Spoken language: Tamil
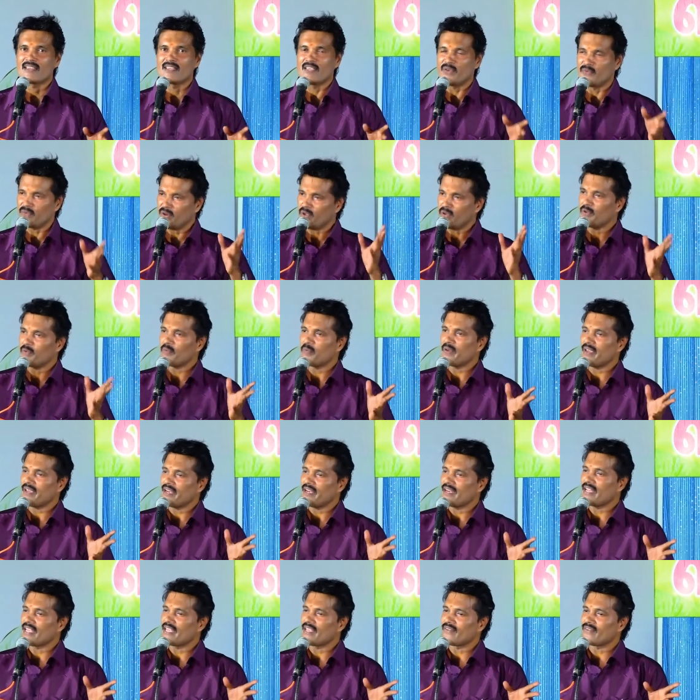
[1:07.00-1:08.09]
இவ்வளவு பேர்
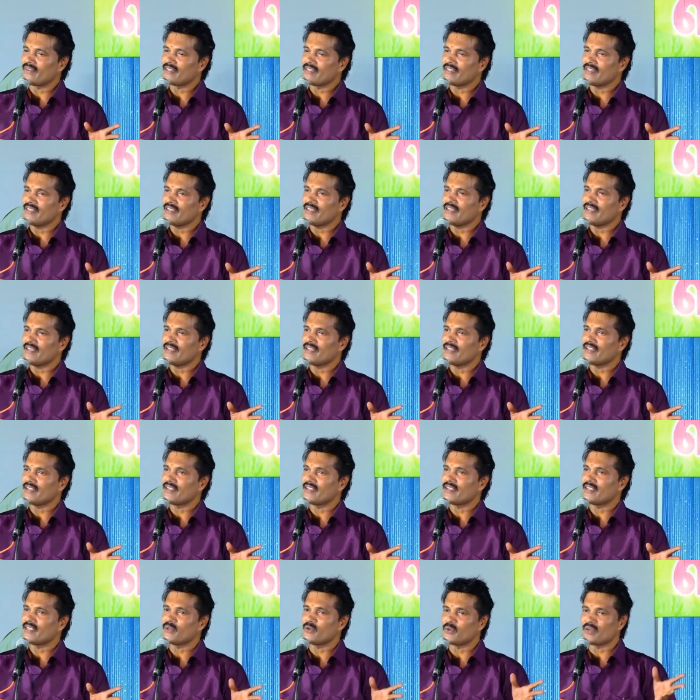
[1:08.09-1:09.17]
நீங்க வந்து
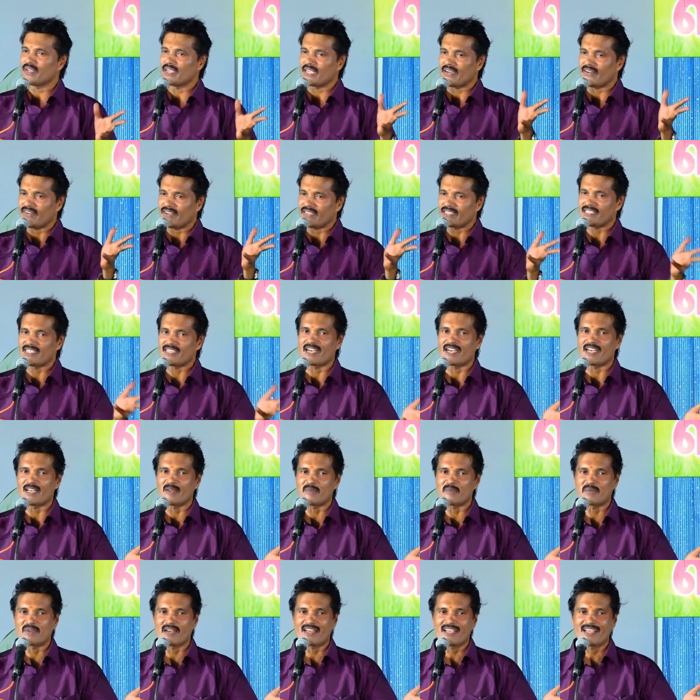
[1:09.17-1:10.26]
இது ஒரு கவர்ச்சி
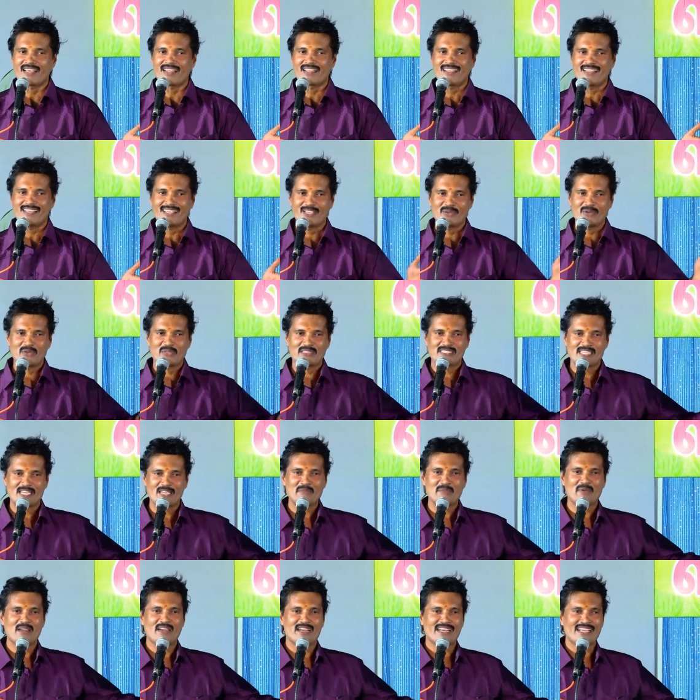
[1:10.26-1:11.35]
நடனம் கிடையாது இங்க ஒரு
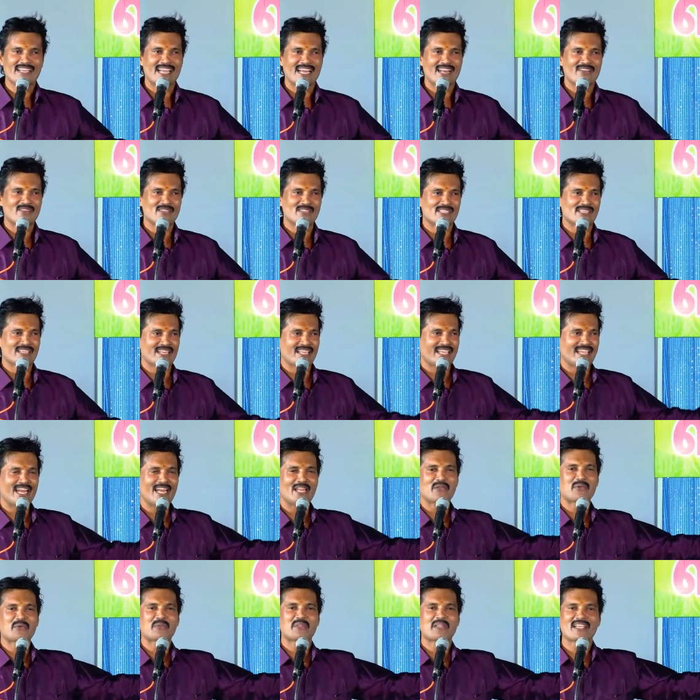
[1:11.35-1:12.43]
சினிமா நடிகைகளை வச்சு
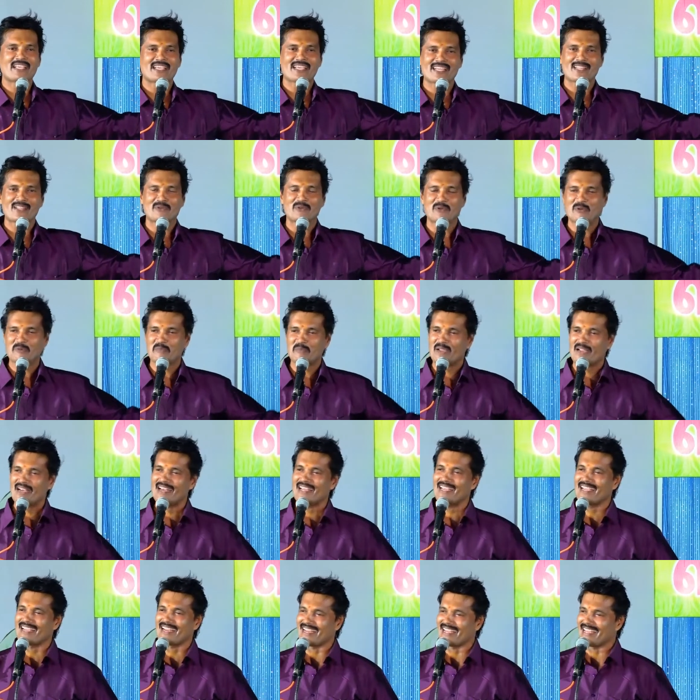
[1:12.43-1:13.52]
கேலி கூத்தடிக்கிறதுக்கு ஒரு
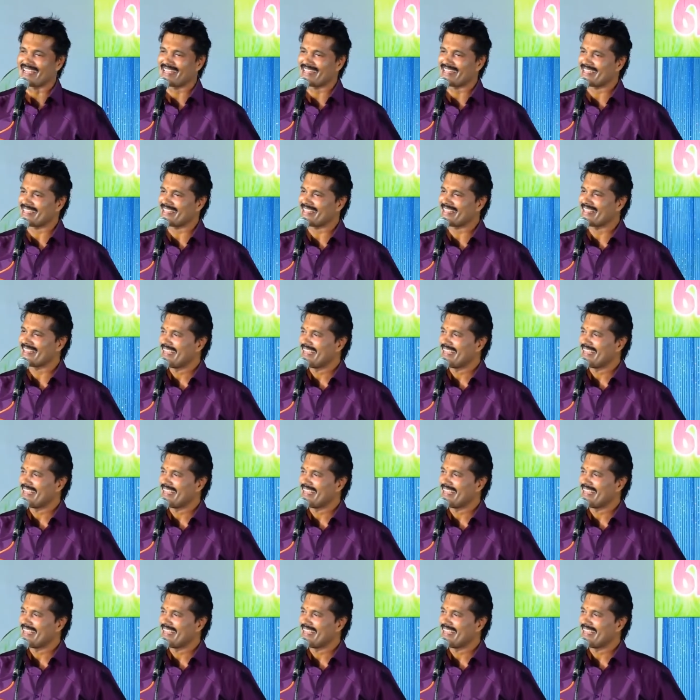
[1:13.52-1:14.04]
மேடை கிடையாது